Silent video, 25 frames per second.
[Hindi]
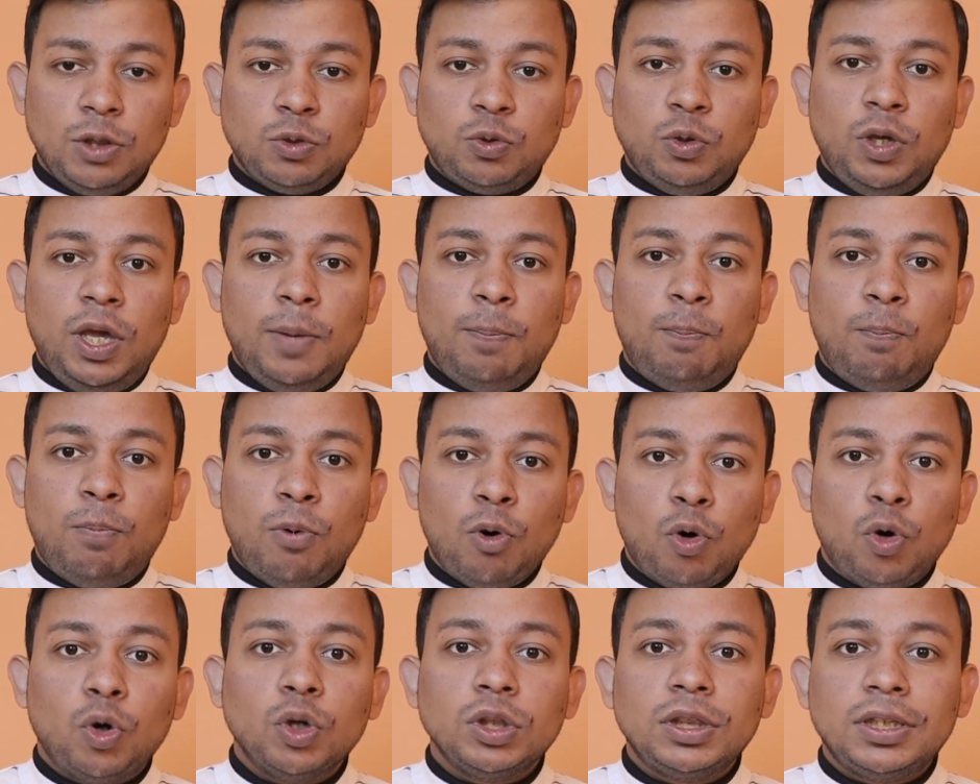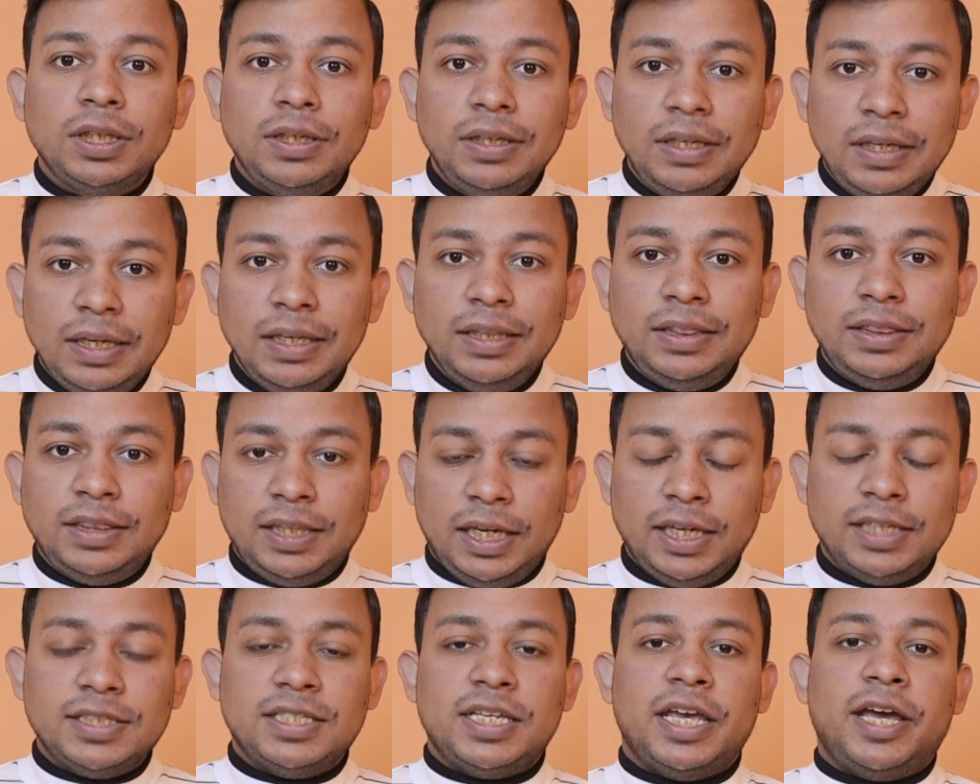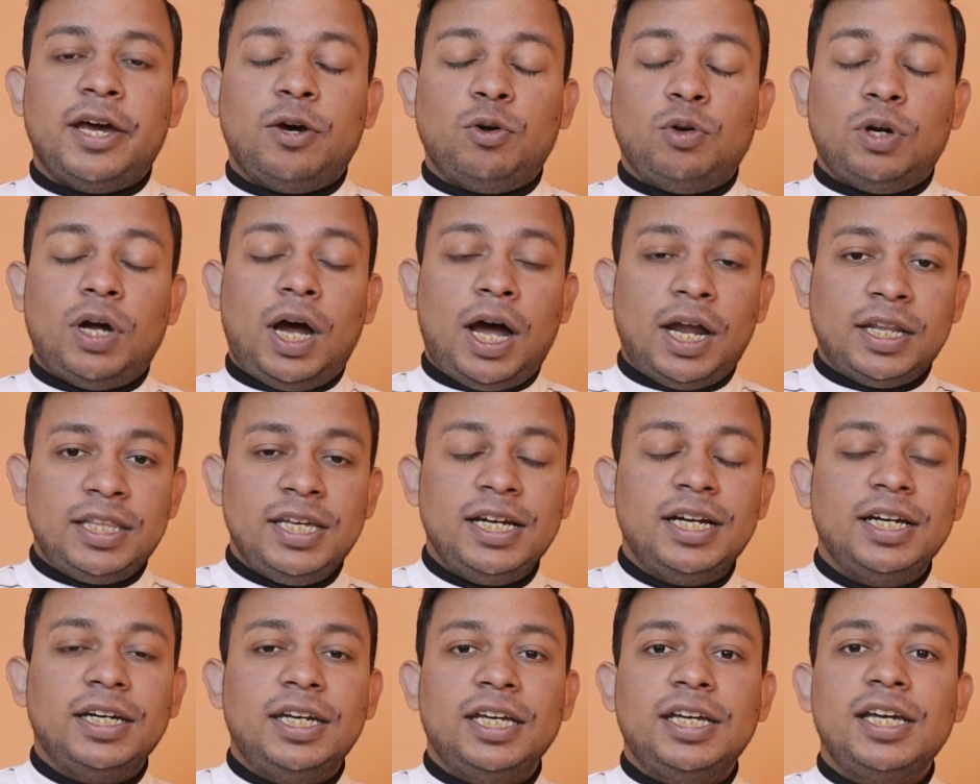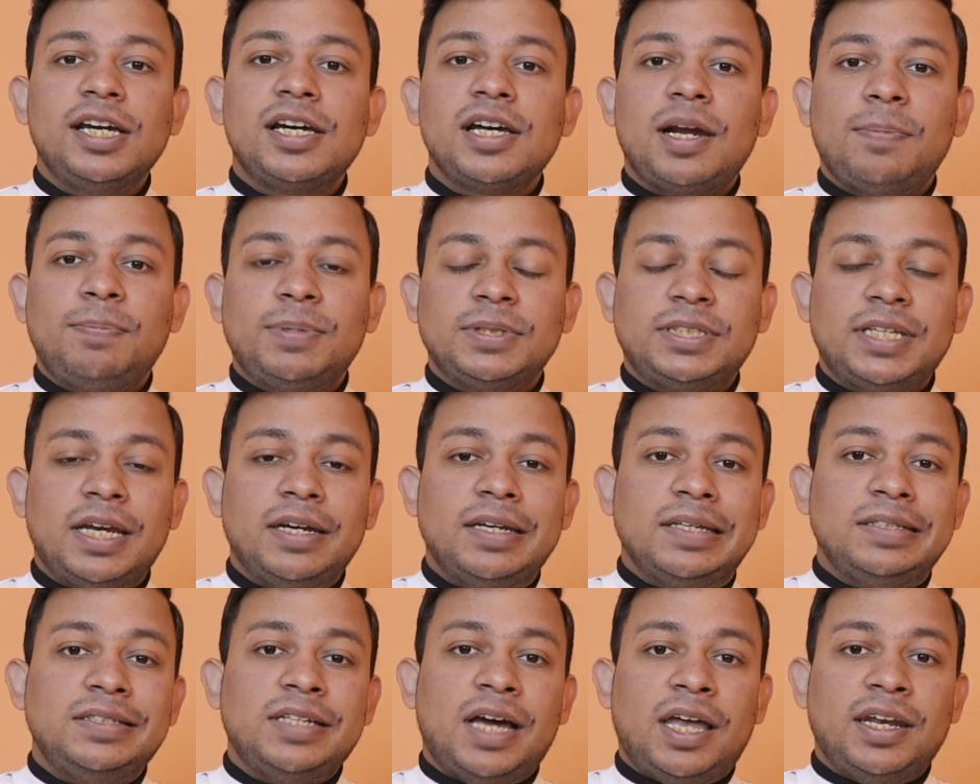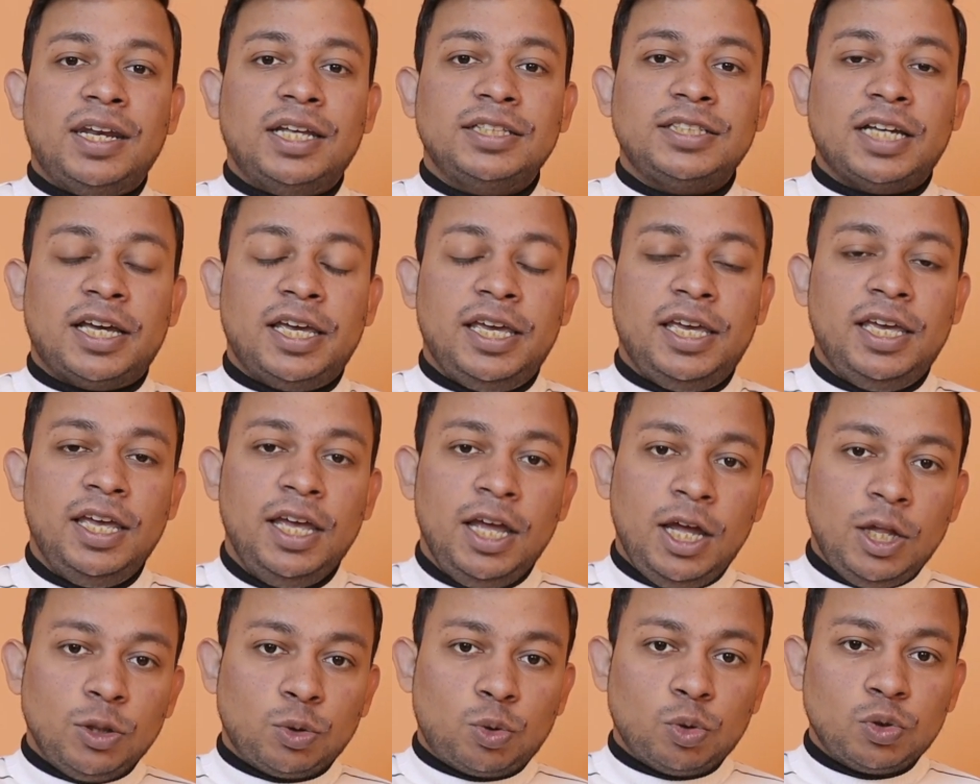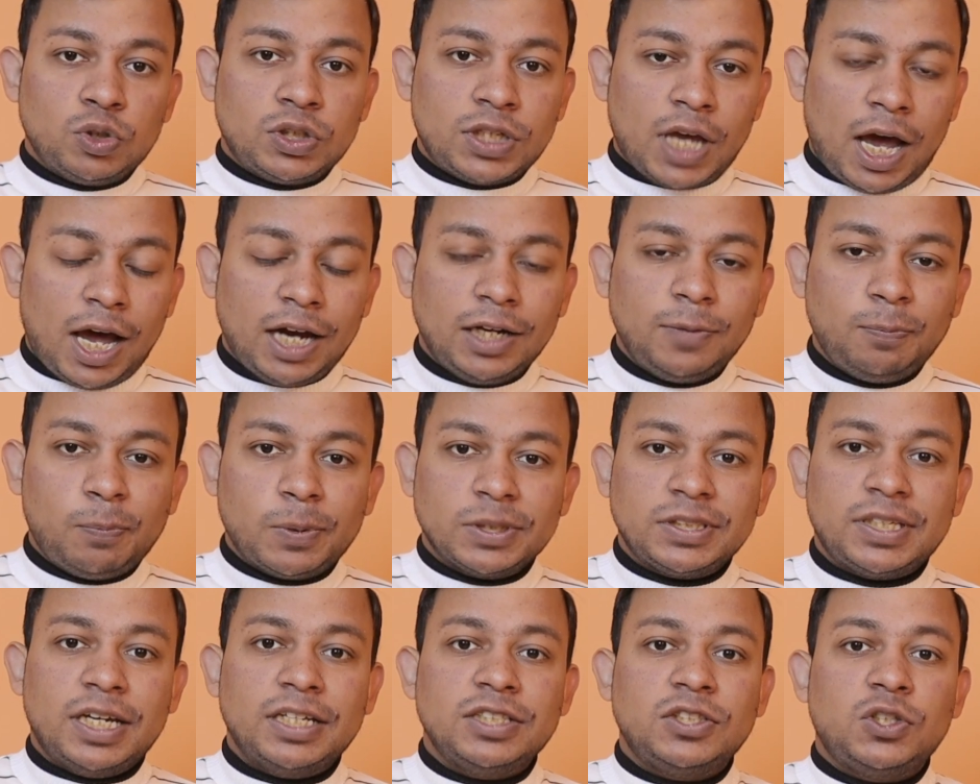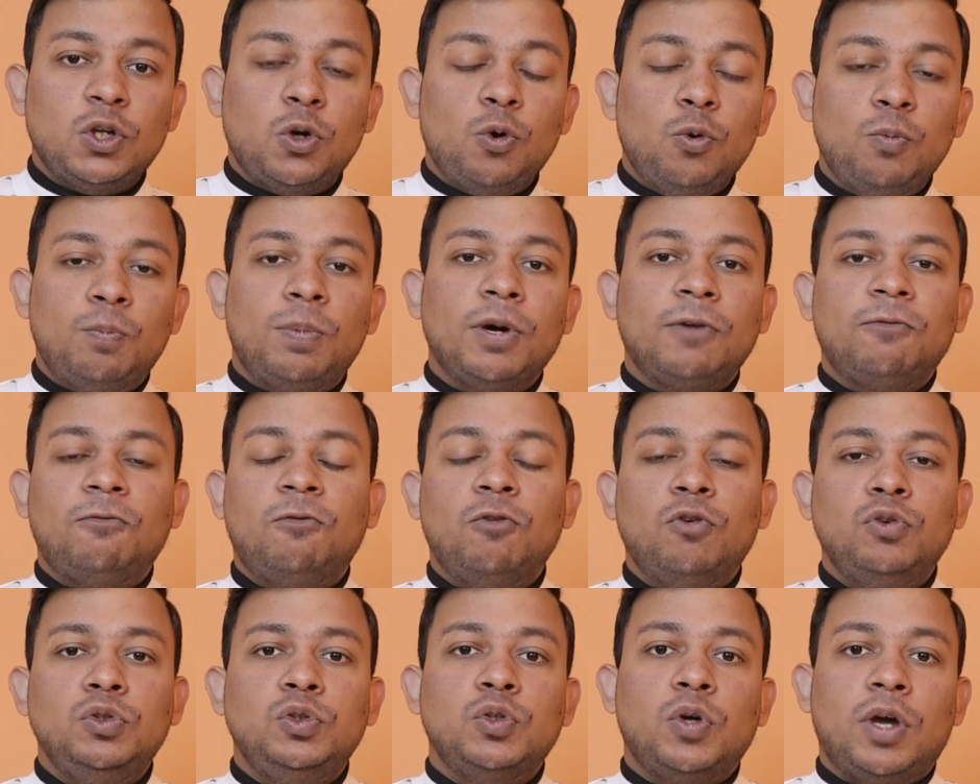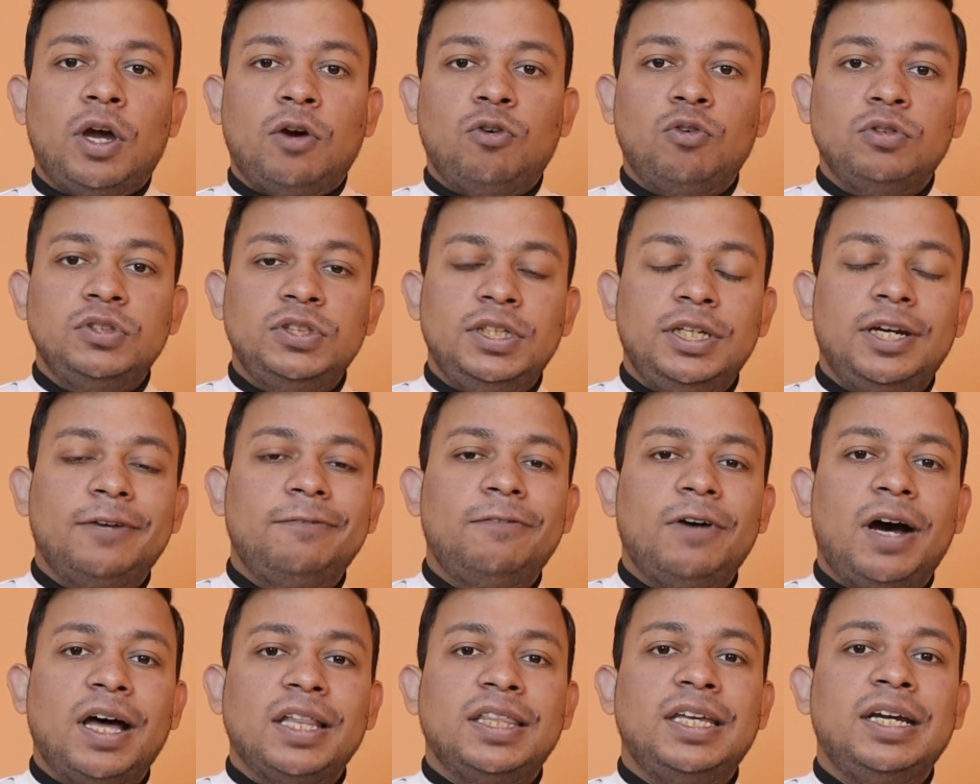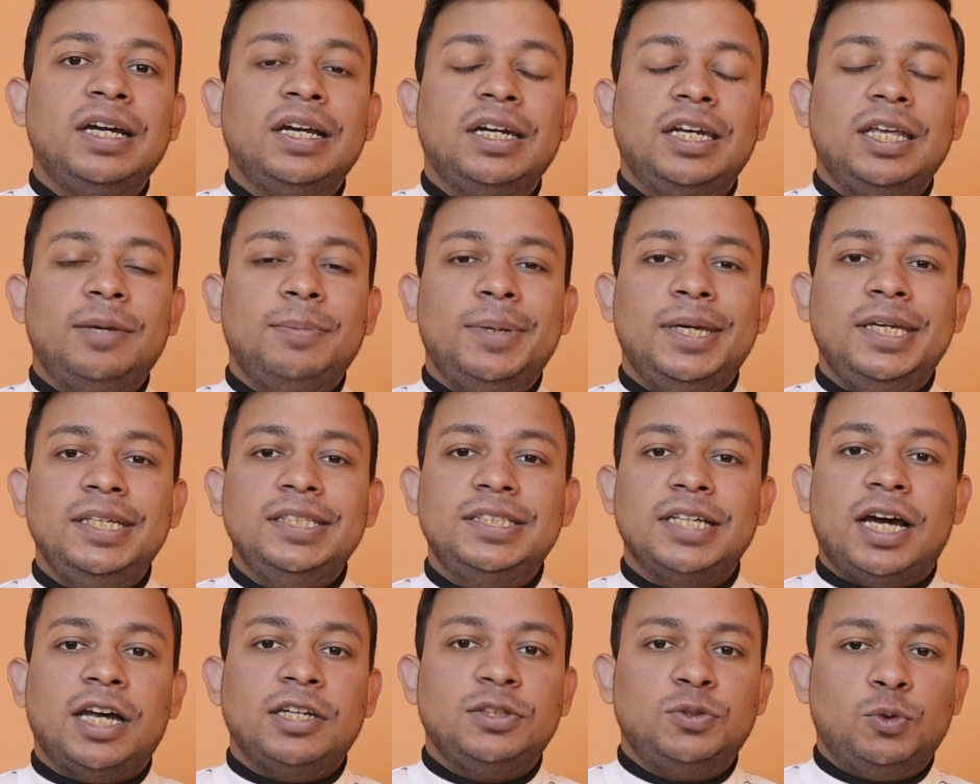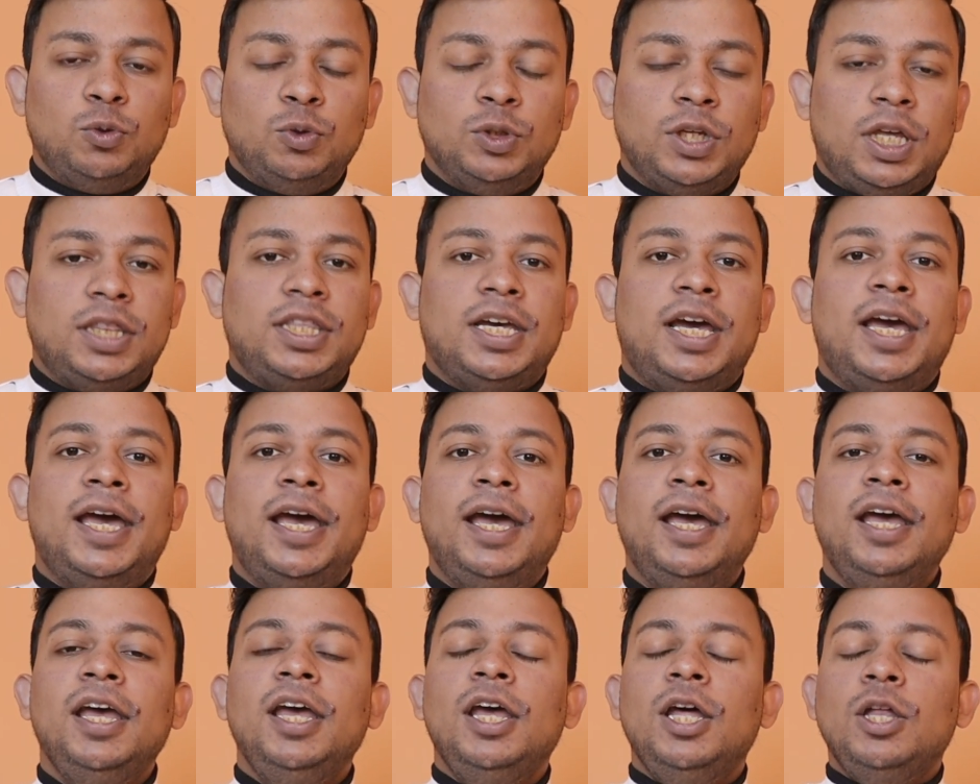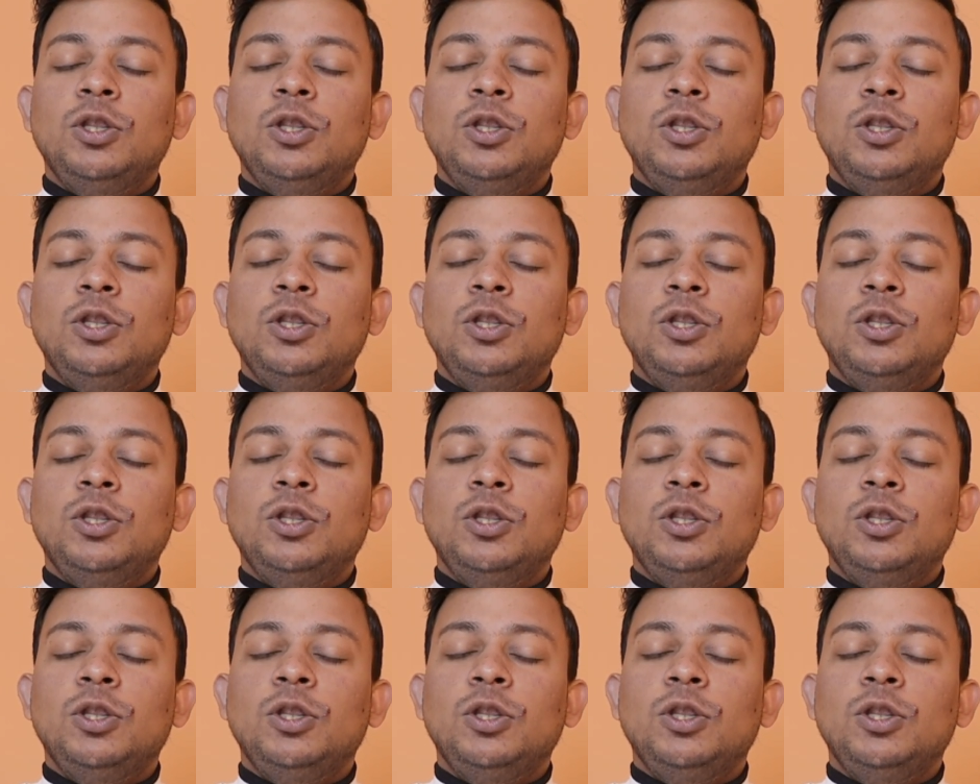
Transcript: तो ये बहुत ही तेज है और आधे घंटे की अगर आप परसेंटेज जानना चाहें तो साठ से ऊपर फोन जो है वो सिर्फ आधे घंटे में ही चार्ज हो जाता है